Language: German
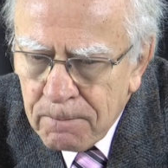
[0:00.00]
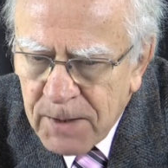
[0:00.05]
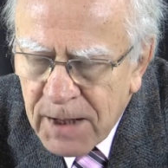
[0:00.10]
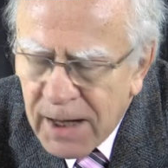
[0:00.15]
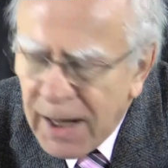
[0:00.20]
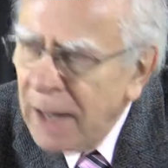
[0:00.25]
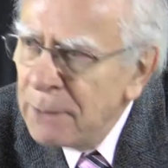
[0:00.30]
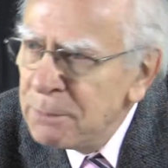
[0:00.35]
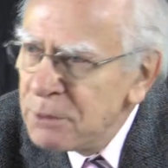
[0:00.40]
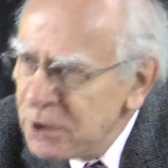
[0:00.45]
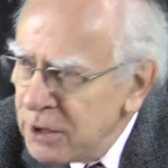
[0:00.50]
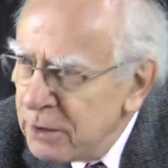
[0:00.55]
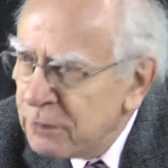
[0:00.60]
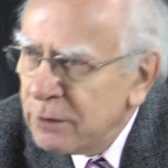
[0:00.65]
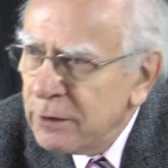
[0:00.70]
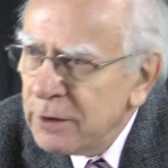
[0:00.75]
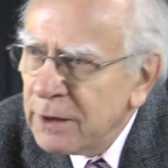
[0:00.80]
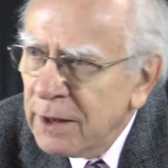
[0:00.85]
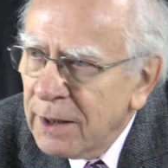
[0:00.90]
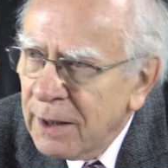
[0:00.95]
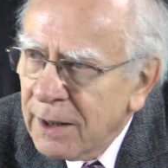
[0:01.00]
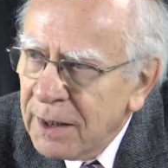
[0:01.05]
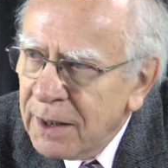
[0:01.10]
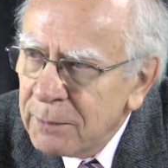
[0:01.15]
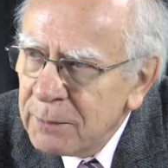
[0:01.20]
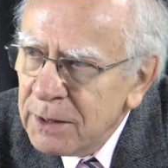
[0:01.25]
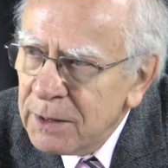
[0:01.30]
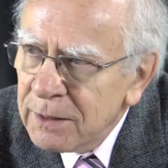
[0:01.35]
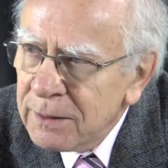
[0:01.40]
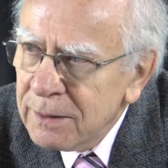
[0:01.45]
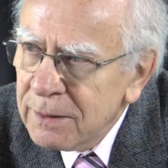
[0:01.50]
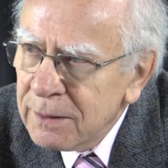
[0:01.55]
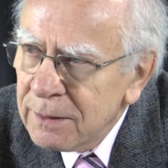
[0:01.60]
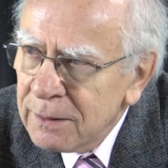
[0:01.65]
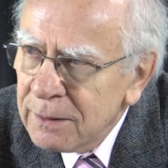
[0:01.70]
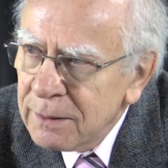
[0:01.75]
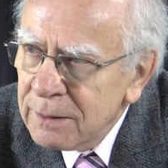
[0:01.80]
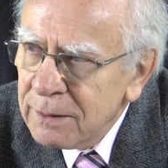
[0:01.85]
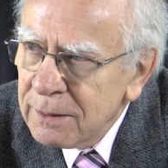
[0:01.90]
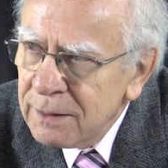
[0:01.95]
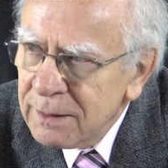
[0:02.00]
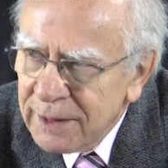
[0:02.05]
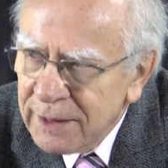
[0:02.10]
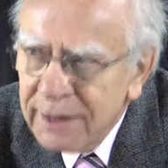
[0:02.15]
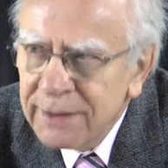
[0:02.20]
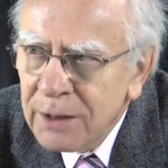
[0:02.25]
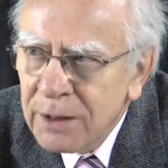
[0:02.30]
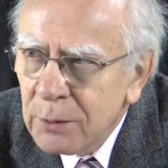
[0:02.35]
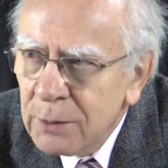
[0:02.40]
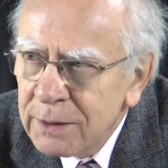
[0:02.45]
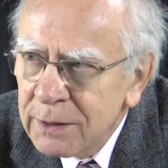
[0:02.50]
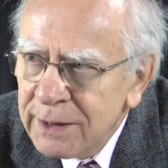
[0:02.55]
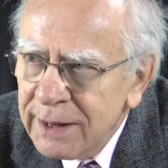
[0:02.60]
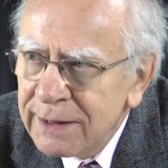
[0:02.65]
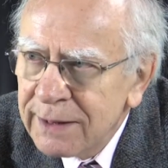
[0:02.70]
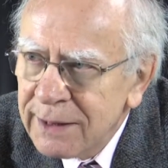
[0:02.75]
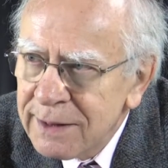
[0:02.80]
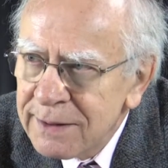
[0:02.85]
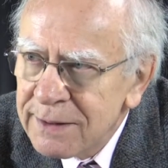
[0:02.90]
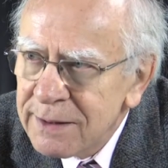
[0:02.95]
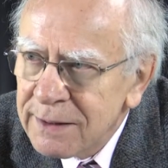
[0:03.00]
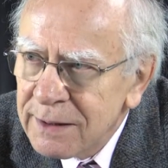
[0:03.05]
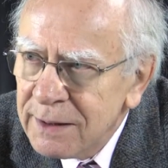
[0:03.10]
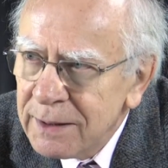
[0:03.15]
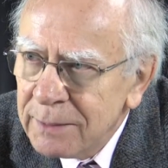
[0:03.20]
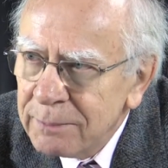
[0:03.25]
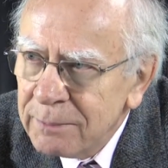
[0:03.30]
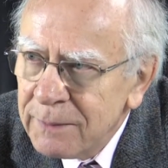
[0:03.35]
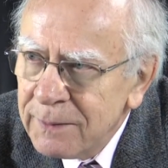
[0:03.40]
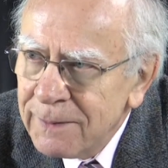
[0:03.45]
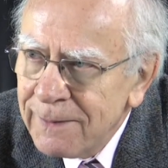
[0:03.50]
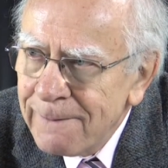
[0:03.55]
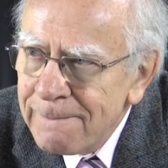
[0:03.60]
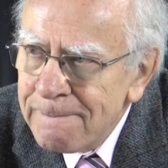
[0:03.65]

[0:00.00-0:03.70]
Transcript: Der Abschied von der Heimat, der dauert ein ganzes Leben.